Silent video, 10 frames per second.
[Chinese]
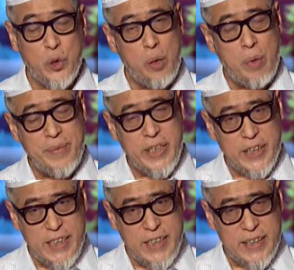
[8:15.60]
所以我们的
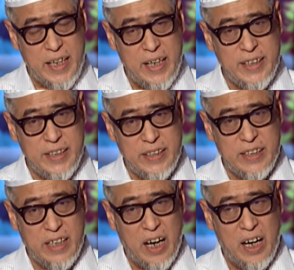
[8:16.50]
伊斯兰的
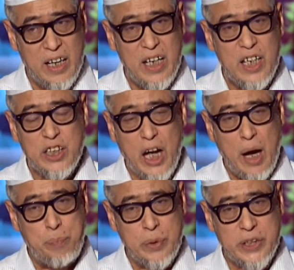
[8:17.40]
信仰，
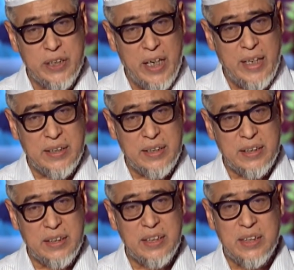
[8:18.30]
它不是来
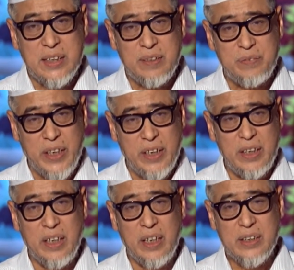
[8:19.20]
自思维
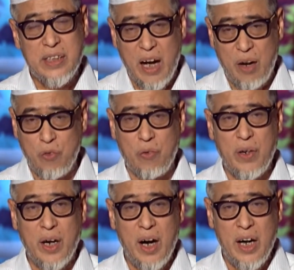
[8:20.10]
的产物，
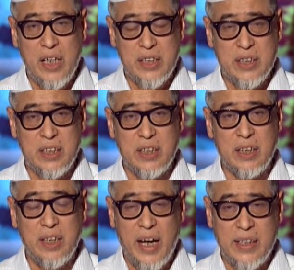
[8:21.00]
而
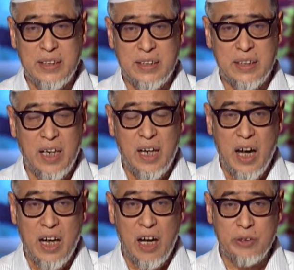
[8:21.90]
是来自
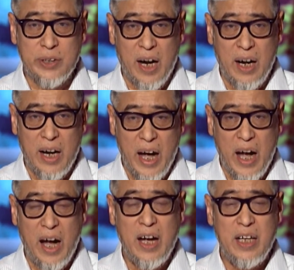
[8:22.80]
安拉和塔尔
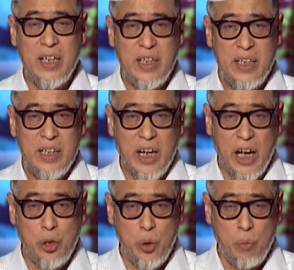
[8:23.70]
拉
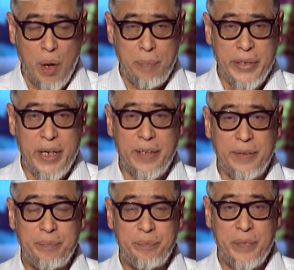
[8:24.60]
给予我们的，
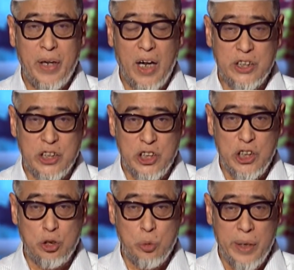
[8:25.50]
啊使
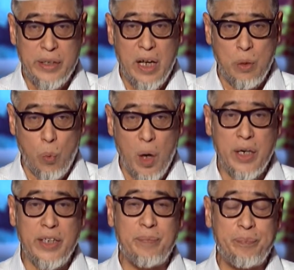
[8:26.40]
者传达的瓦
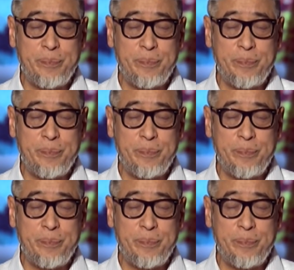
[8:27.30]
哈伊。